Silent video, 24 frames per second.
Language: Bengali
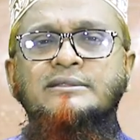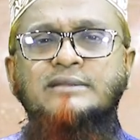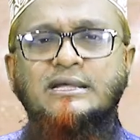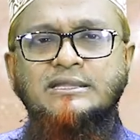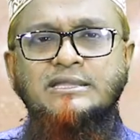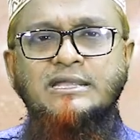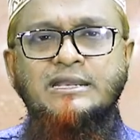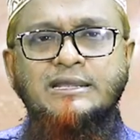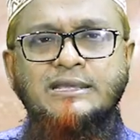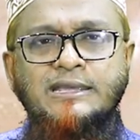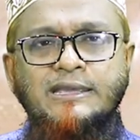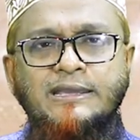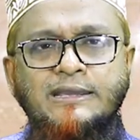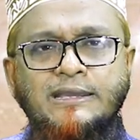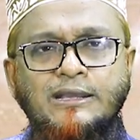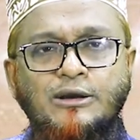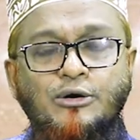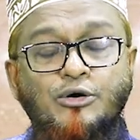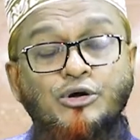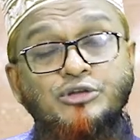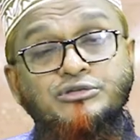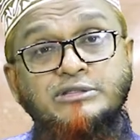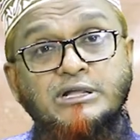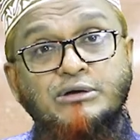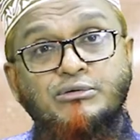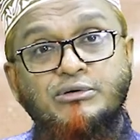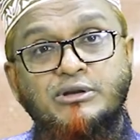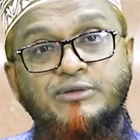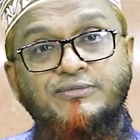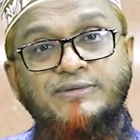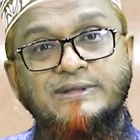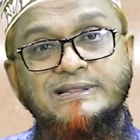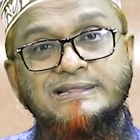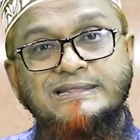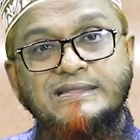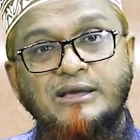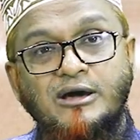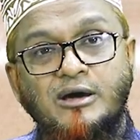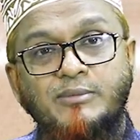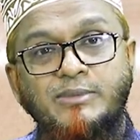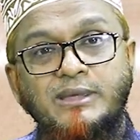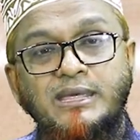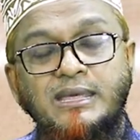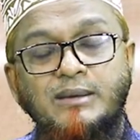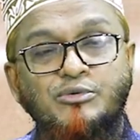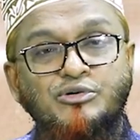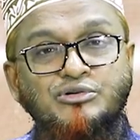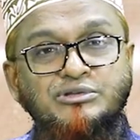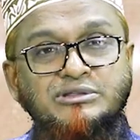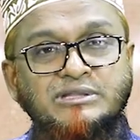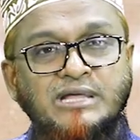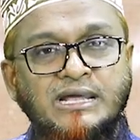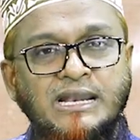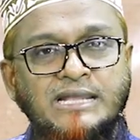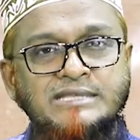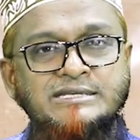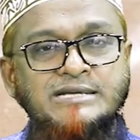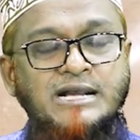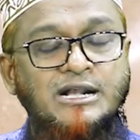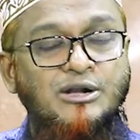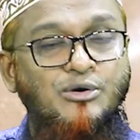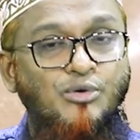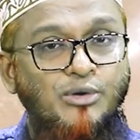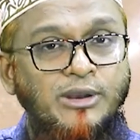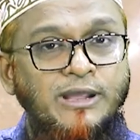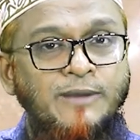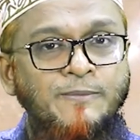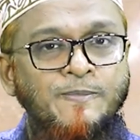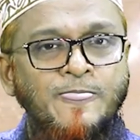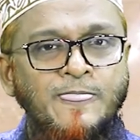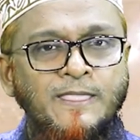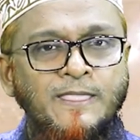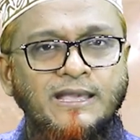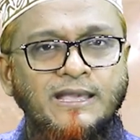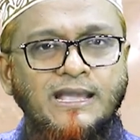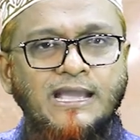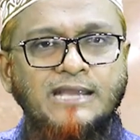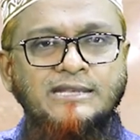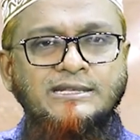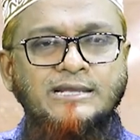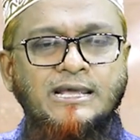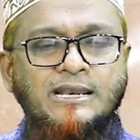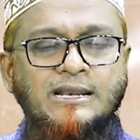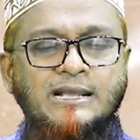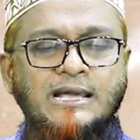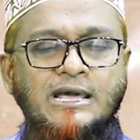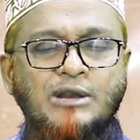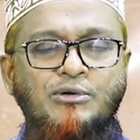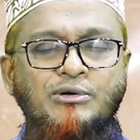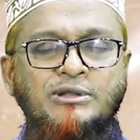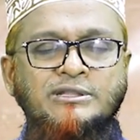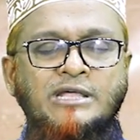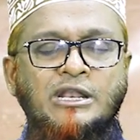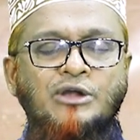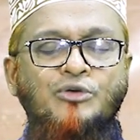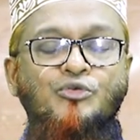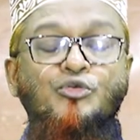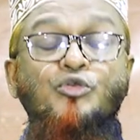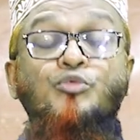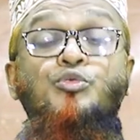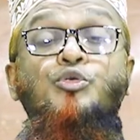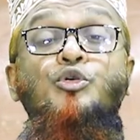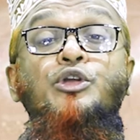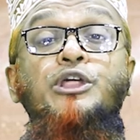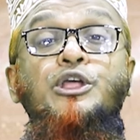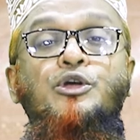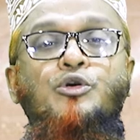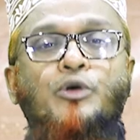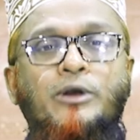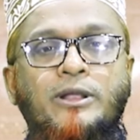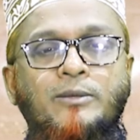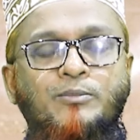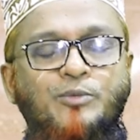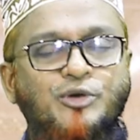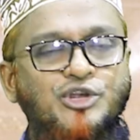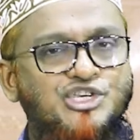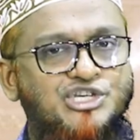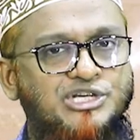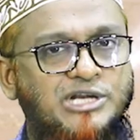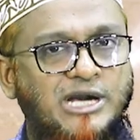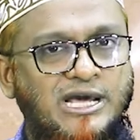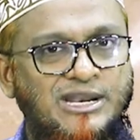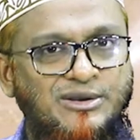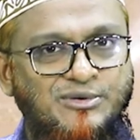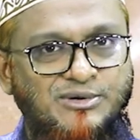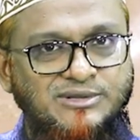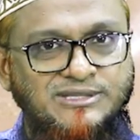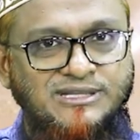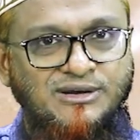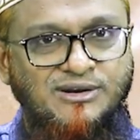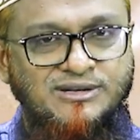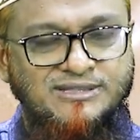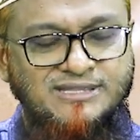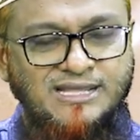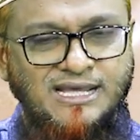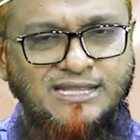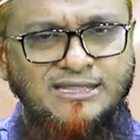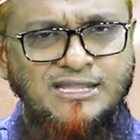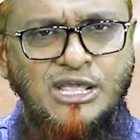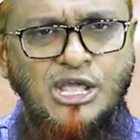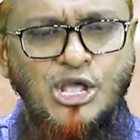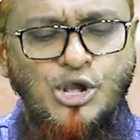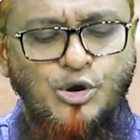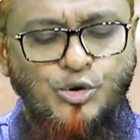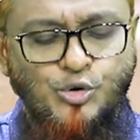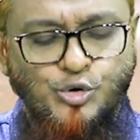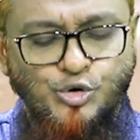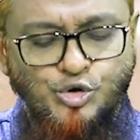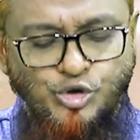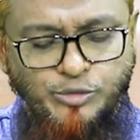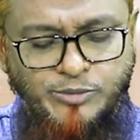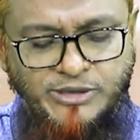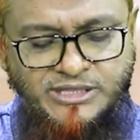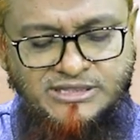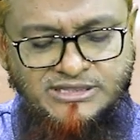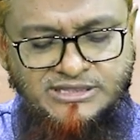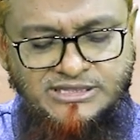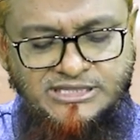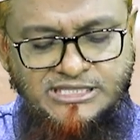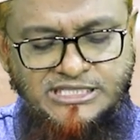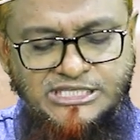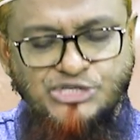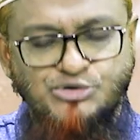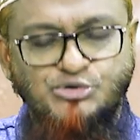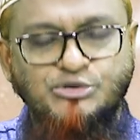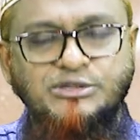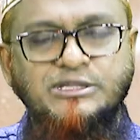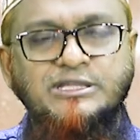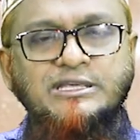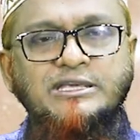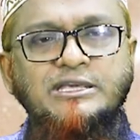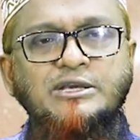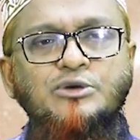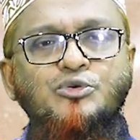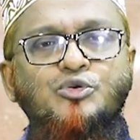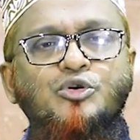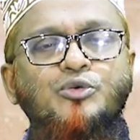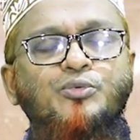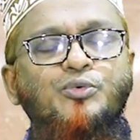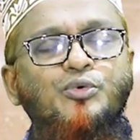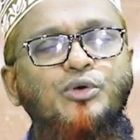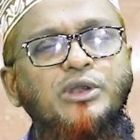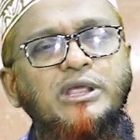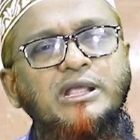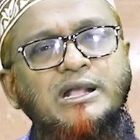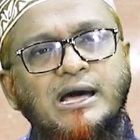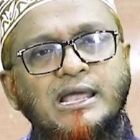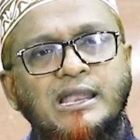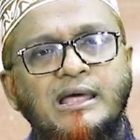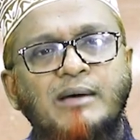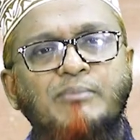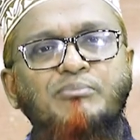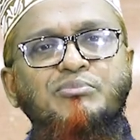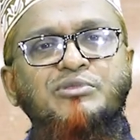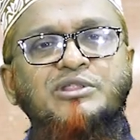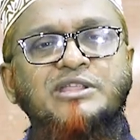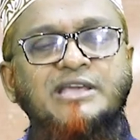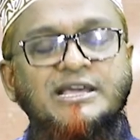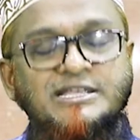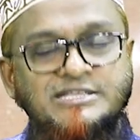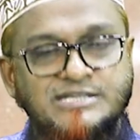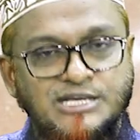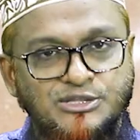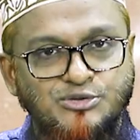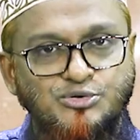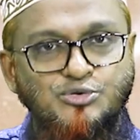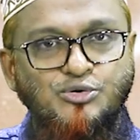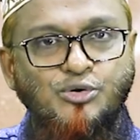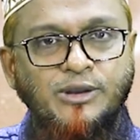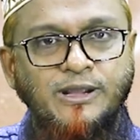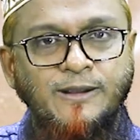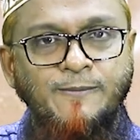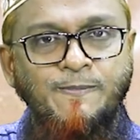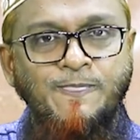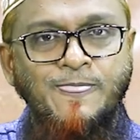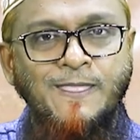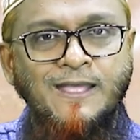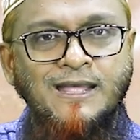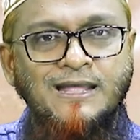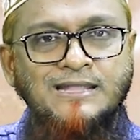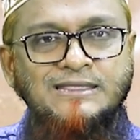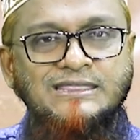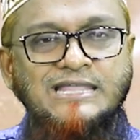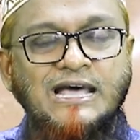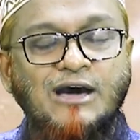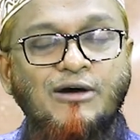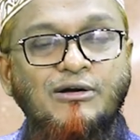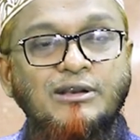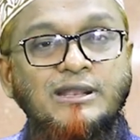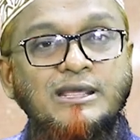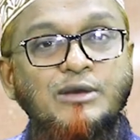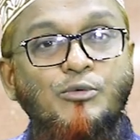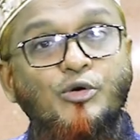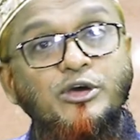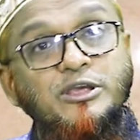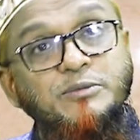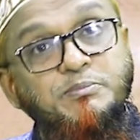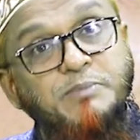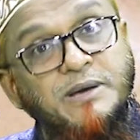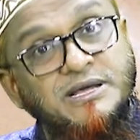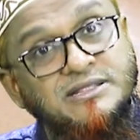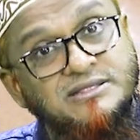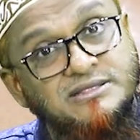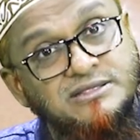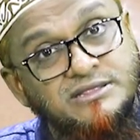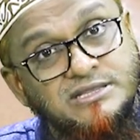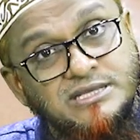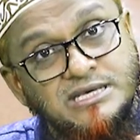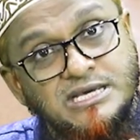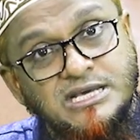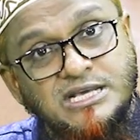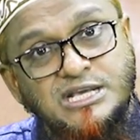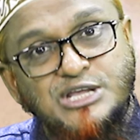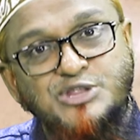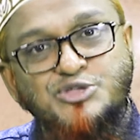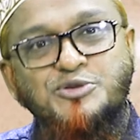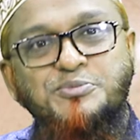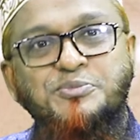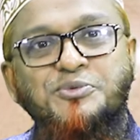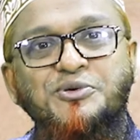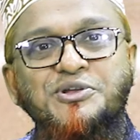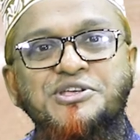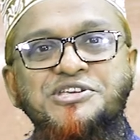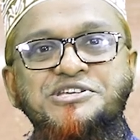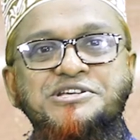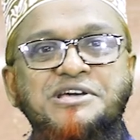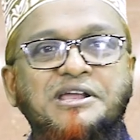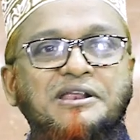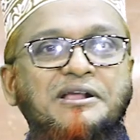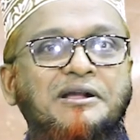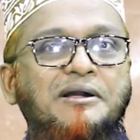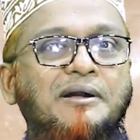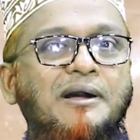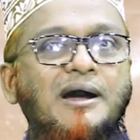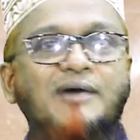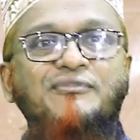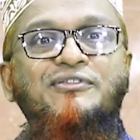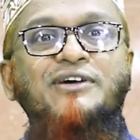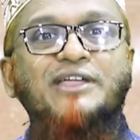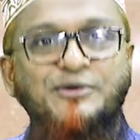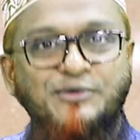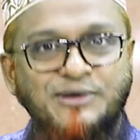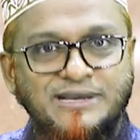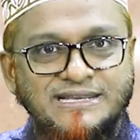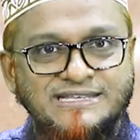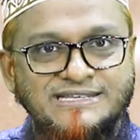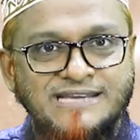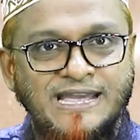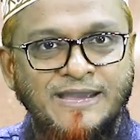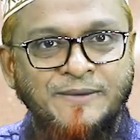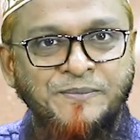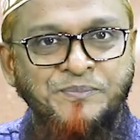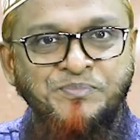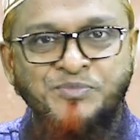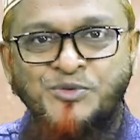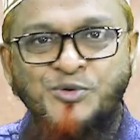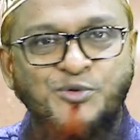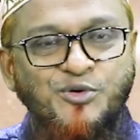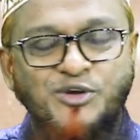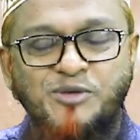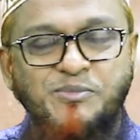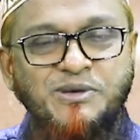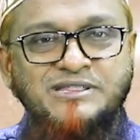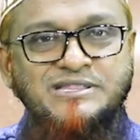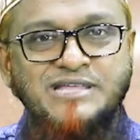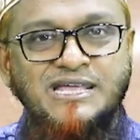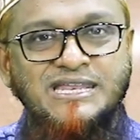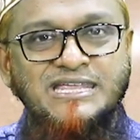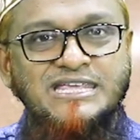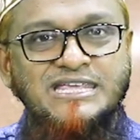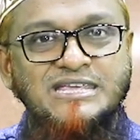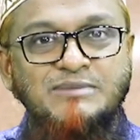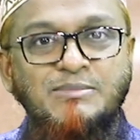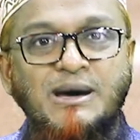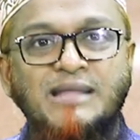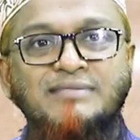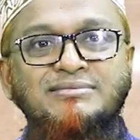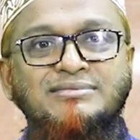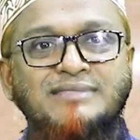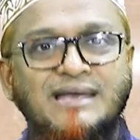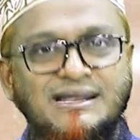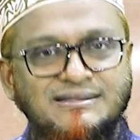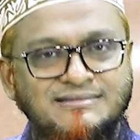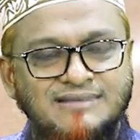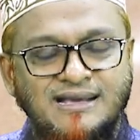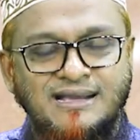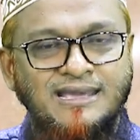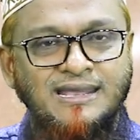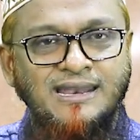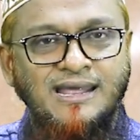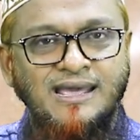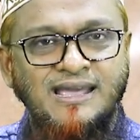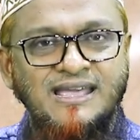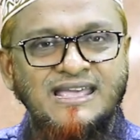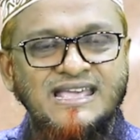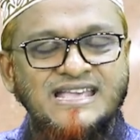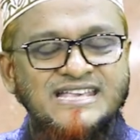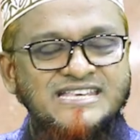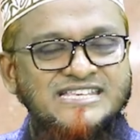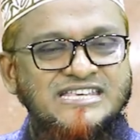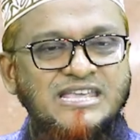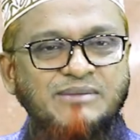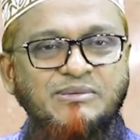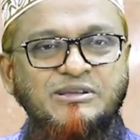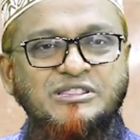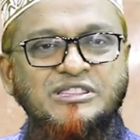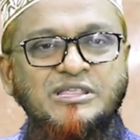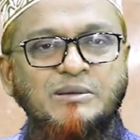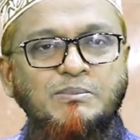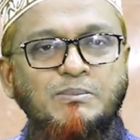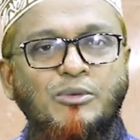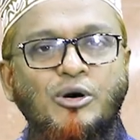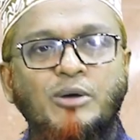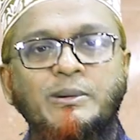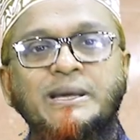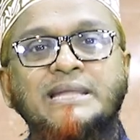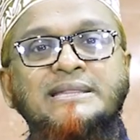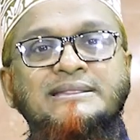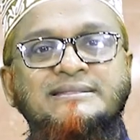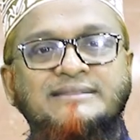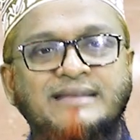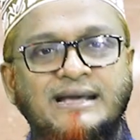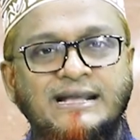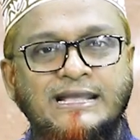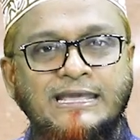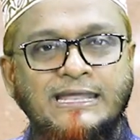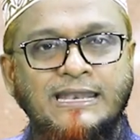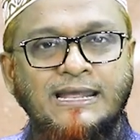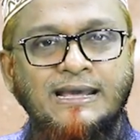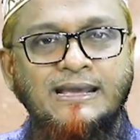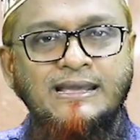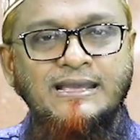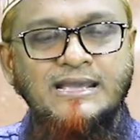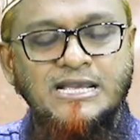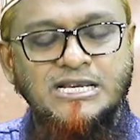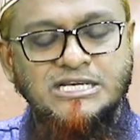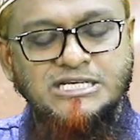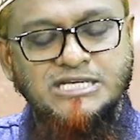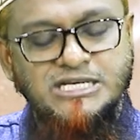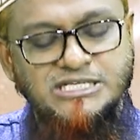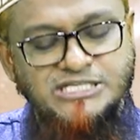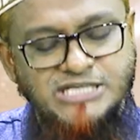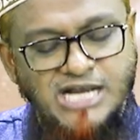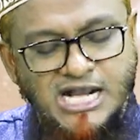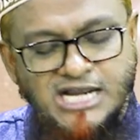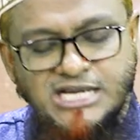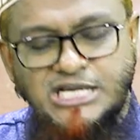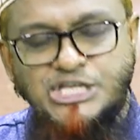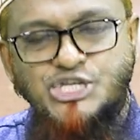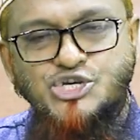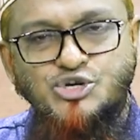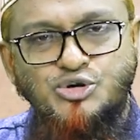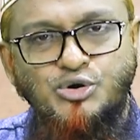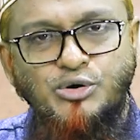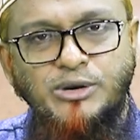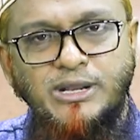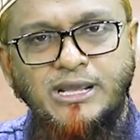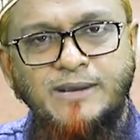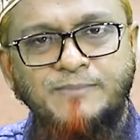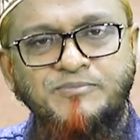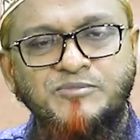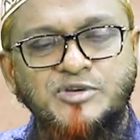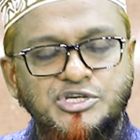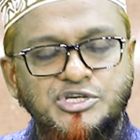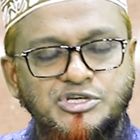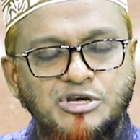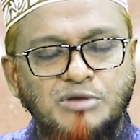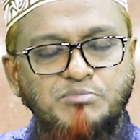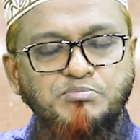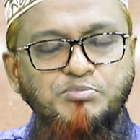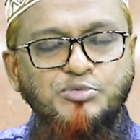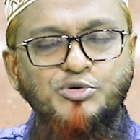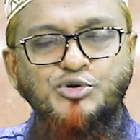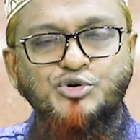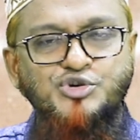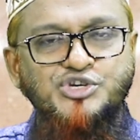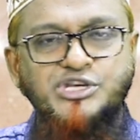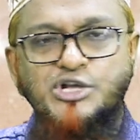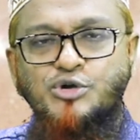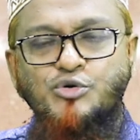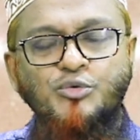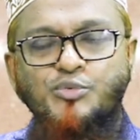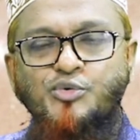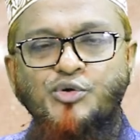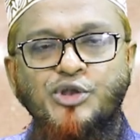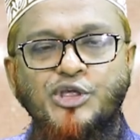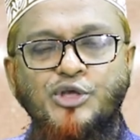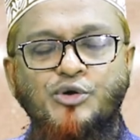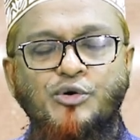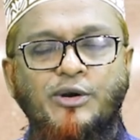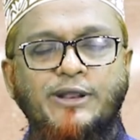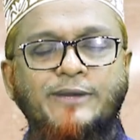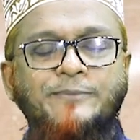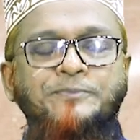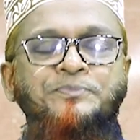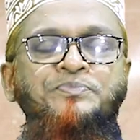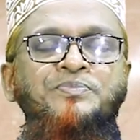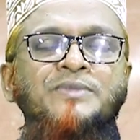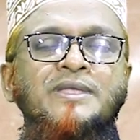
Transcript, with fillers: তাদেরকে হত্যা করে ফেলতে হবে এবং তারা যা করে এটার কারণে তারা কুফুরি করে পরিষ্কার কথা অর্থাৎ কোনো ব্যক্তি যদি কুফুরি কালাম দিয়ে জাদু করে তাহলে ওই ব্যক্তি কিন্তু পরিষ্কার কাফের হয়ে যায় ওই ব্যক্তি আর ইমানদার থাকে না সে ব্যক্তি মমেন থাকে না সে যা কিছু করে সম্পূর্ণ সে কুফুরি করে